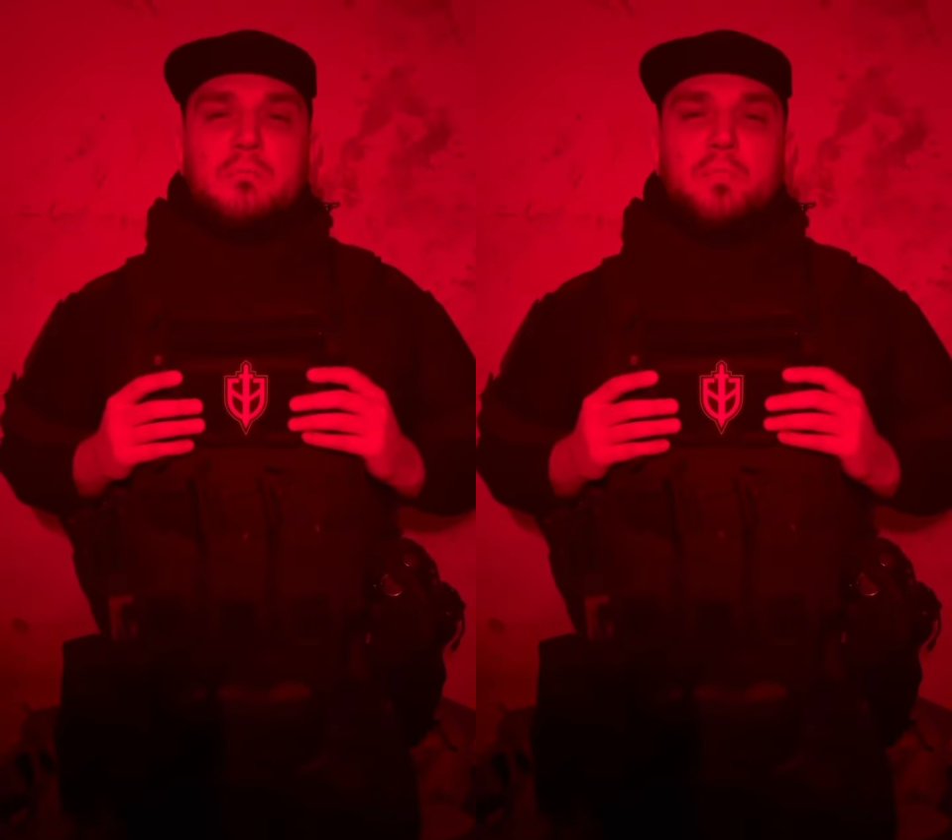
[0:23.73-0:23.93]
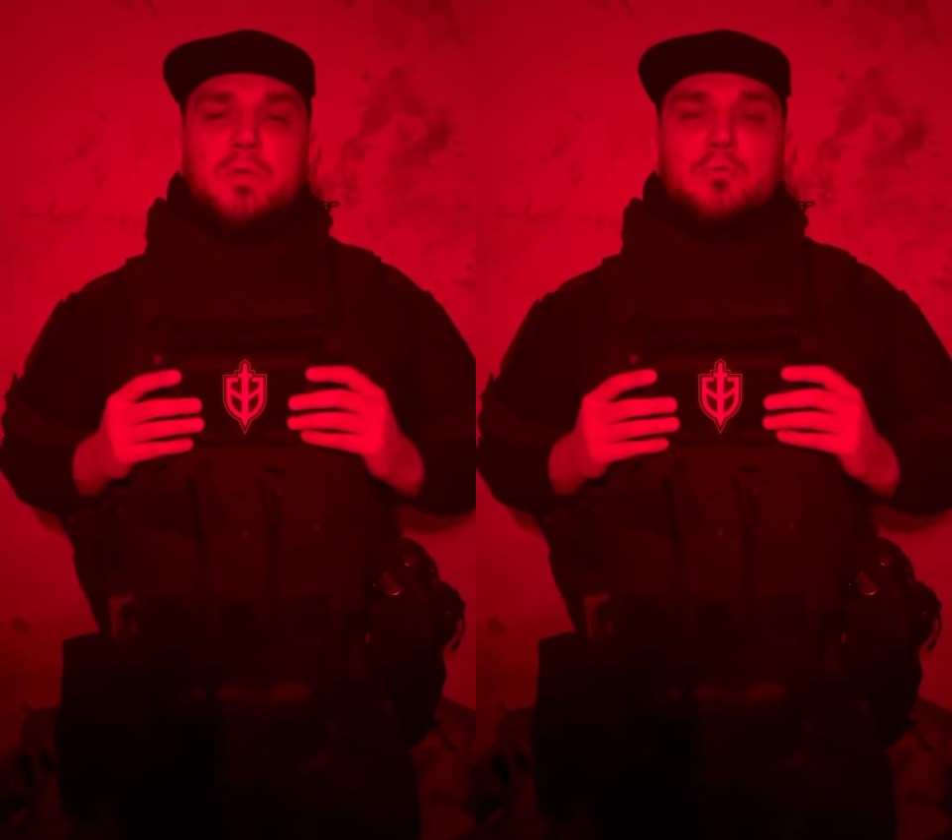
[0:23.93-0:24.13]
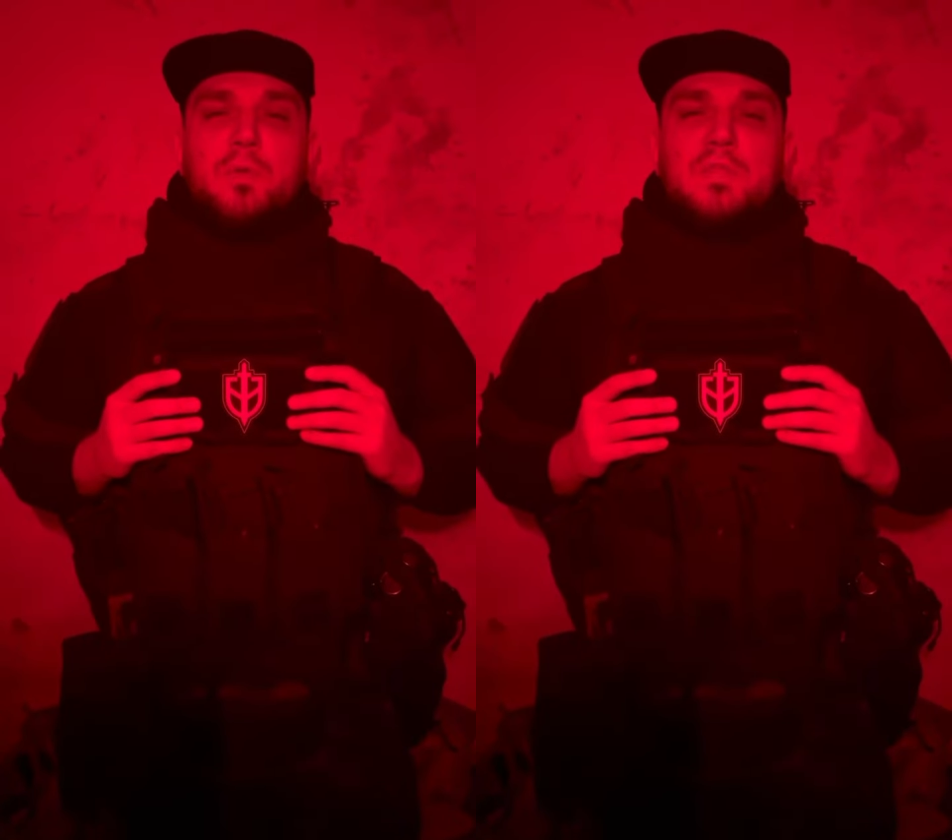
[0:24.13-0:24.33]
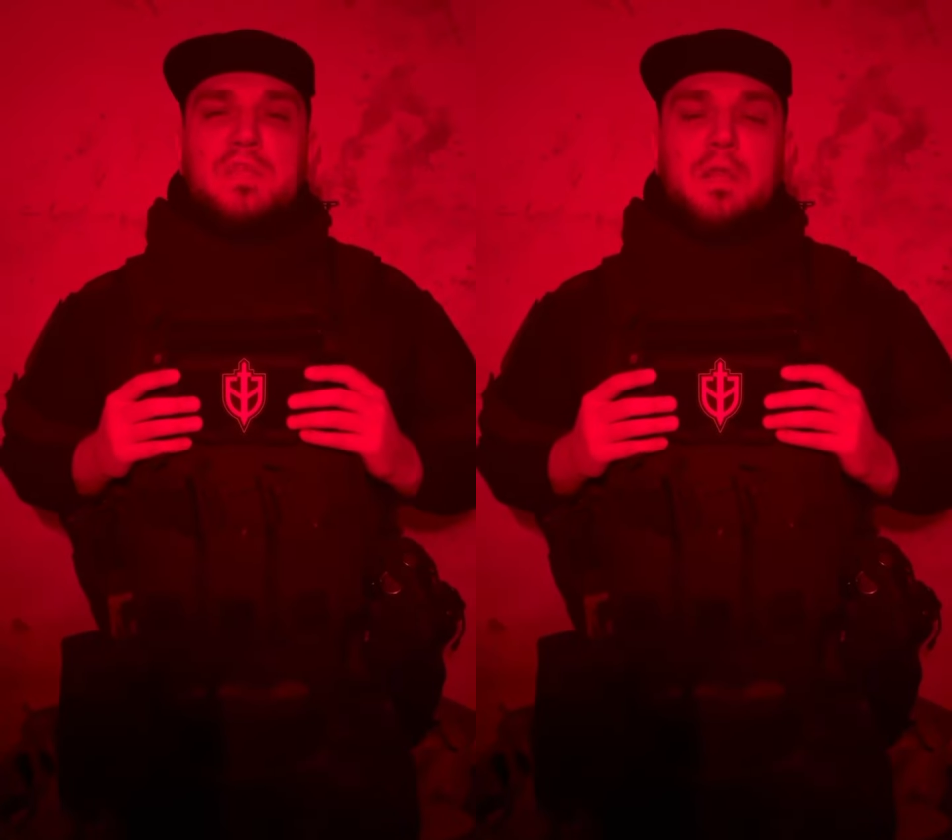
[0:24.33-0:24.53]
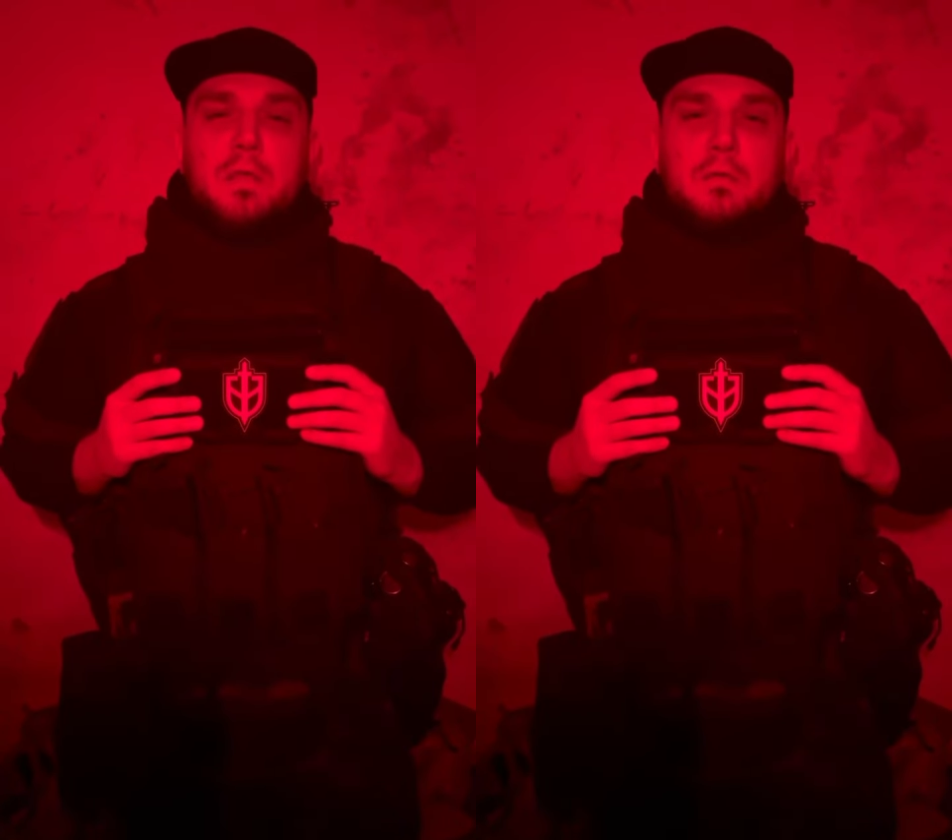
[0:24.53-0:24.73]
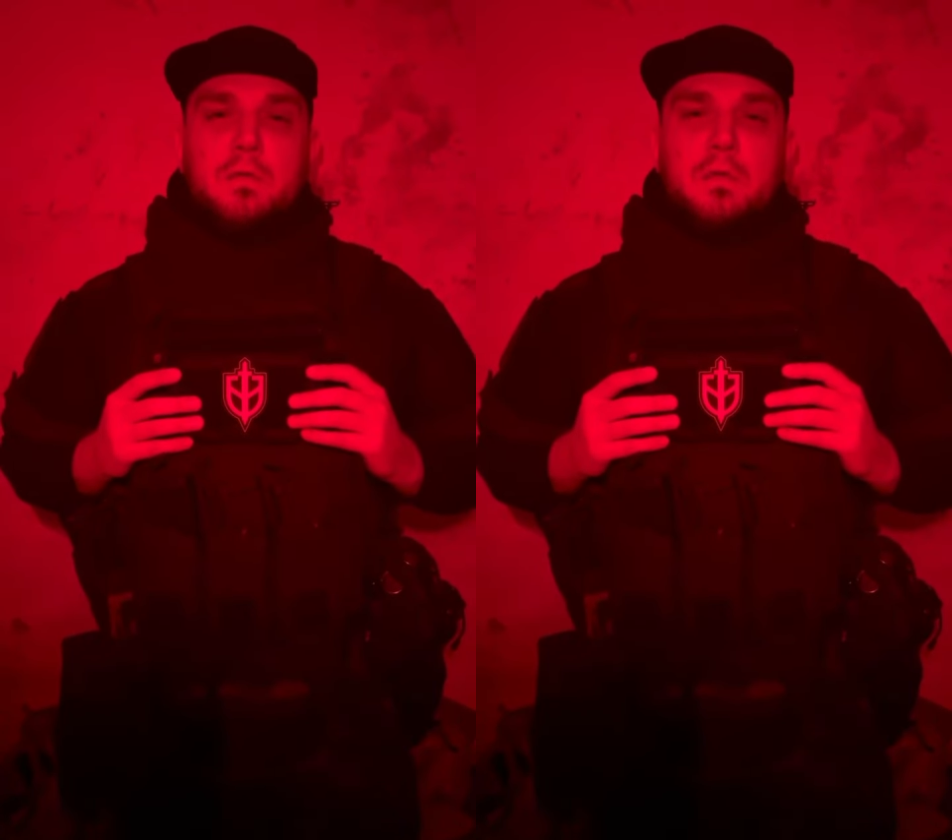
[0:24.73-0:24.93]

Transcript: предупредили